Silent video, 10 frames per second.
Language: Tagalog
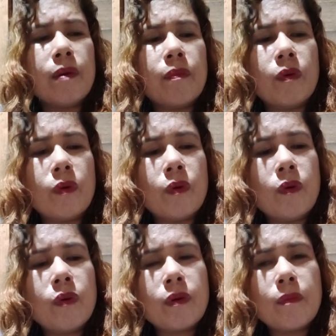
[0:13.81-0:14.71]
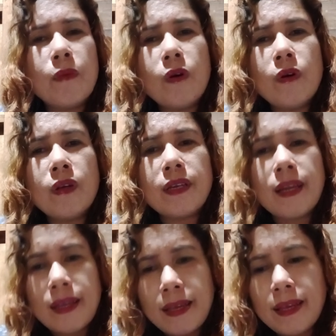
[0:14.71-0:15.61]
buhok mo'y
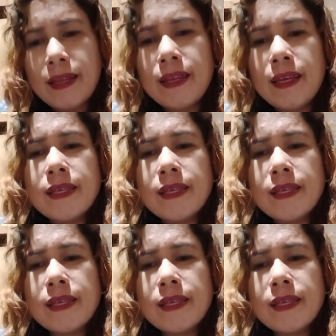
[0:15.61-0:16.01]
green